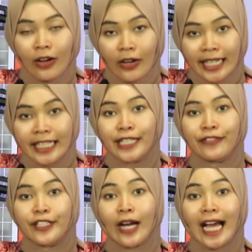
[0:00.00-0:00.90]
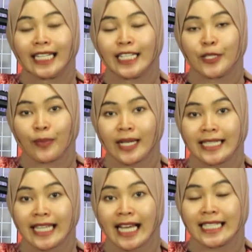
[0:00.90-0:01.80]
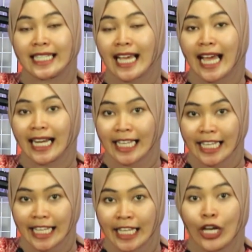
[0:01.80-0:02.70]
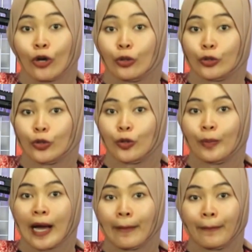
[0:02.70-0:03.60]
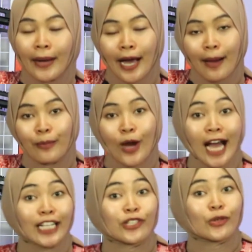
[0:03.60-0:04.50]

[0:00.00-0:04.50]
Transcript: Oke, di video kali ini spesial sekali untuk Bapak Bu Hari